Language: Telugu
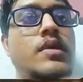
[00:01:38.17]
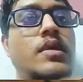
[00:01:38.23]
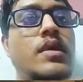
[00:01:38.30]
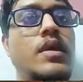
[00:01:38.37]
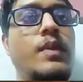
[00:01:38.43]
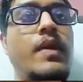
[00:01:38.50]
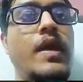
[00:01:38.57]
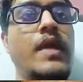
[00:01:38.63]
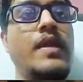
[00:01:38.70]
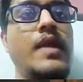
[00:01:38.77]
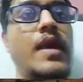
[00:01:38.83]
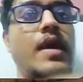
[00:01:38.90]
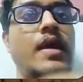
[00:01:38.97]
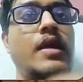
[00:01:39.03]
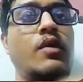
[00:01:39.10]
ఇప్పుడు ఏం
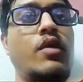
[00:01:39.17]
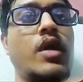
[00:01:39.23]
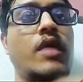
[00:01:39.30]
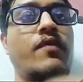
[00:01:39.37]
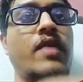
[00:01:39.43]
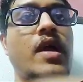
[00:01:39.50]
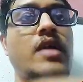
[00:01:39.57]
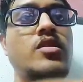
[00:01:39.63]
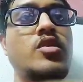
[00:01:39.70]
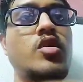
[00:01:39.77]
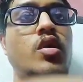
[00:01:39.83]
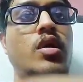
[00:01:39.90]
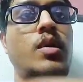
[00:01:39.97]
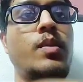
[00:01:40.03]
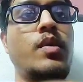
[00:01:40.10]
చేయాలి ఓకే ఫ్రెండ్స్ సో
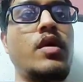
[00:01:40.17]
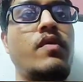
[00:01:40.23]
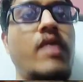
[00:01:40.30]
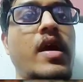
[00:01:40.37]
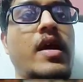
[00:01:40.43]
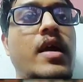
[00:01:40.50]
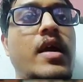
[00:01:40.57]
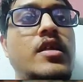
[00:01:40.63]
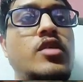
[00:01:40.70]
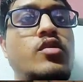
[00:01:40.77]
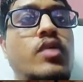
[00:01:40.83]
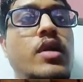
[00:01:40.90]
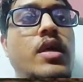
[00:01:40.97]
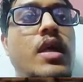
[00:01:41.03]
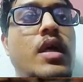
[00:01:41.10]
ఇప్పుడు ఈ వైర్ కట్ట
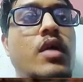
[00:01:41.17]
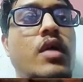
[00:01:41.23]
తీసుకుని ఇక్కడ